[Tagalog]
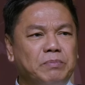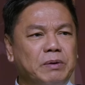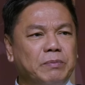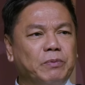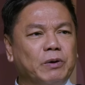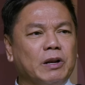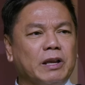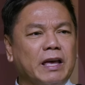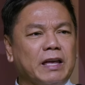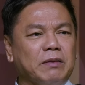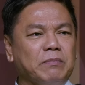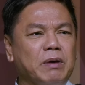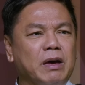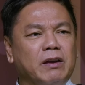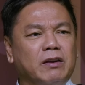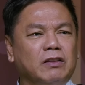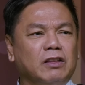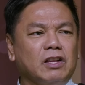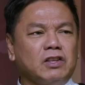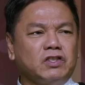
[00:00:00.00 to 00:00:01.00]
people get
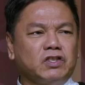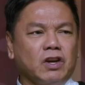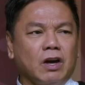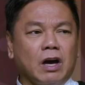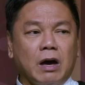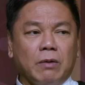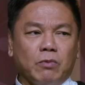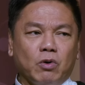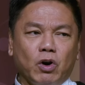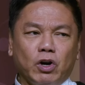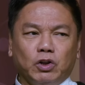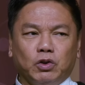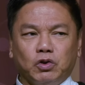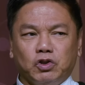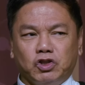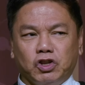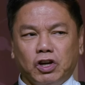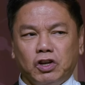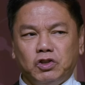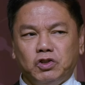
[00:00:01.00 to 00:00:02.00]
married and say, I'm going to
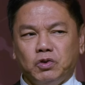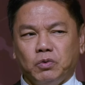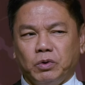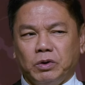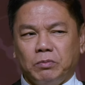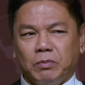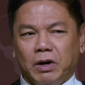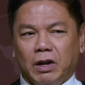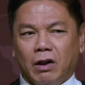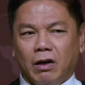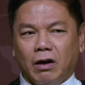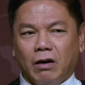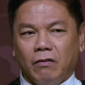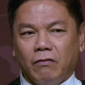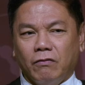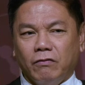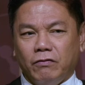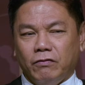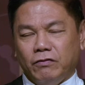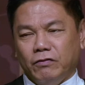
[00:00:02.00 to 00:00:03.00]
change you with my
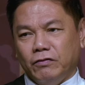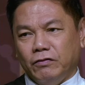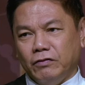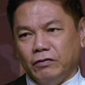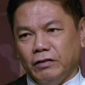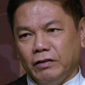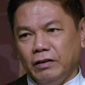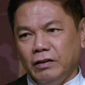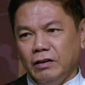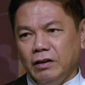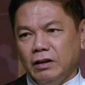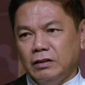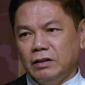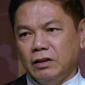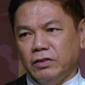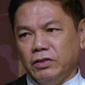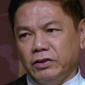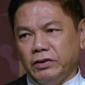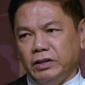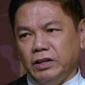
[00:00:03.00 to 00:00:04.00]
love.
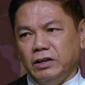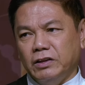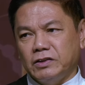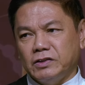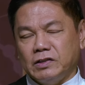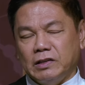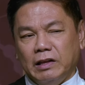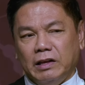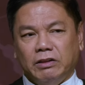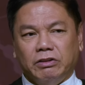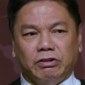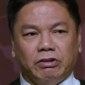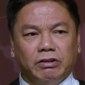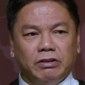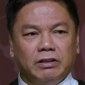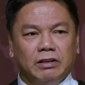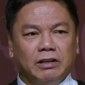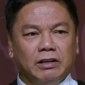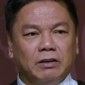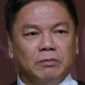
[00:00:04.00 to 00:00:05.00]
Then 30 years later,
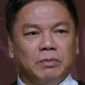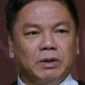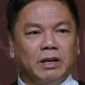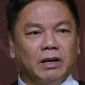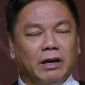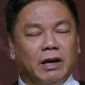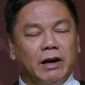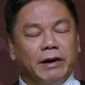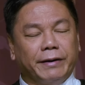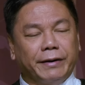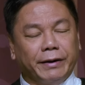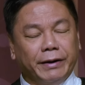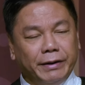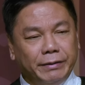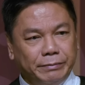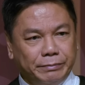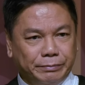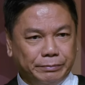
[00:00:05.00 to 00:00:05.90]
hindi rin naman nangyari.